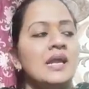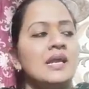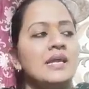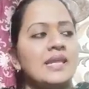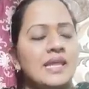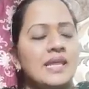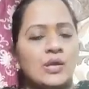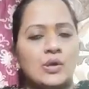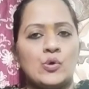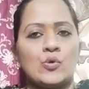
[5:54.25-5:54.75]

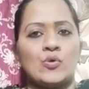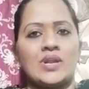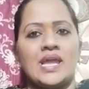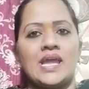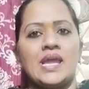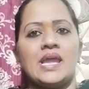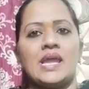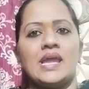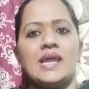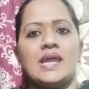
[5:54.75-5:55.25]
टिंकू ने
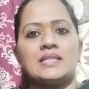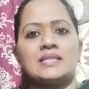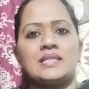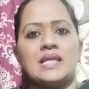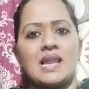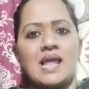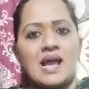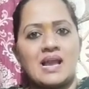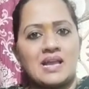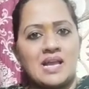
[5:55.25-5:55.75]
एक
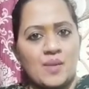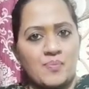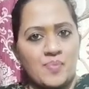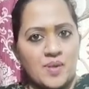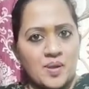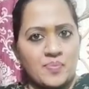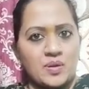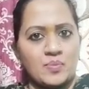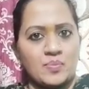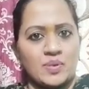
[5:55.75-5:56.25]
तलाक का
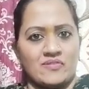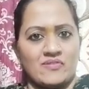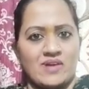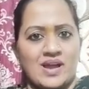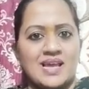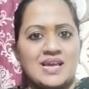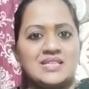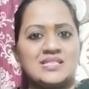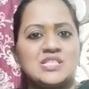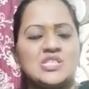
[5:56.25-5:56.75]
पेपर
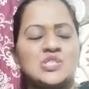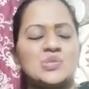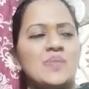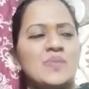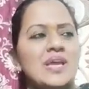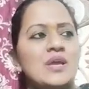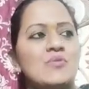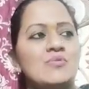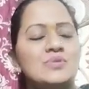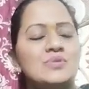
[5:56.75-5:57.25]
बनवाया
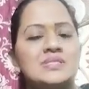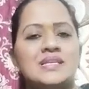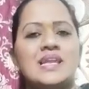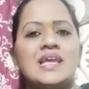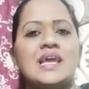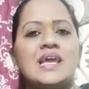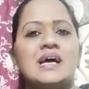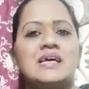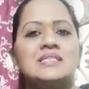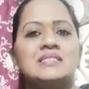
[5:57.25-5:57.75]
जिसमें उस
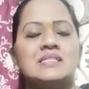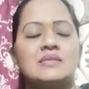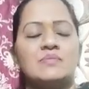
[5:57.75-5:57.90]
नेहा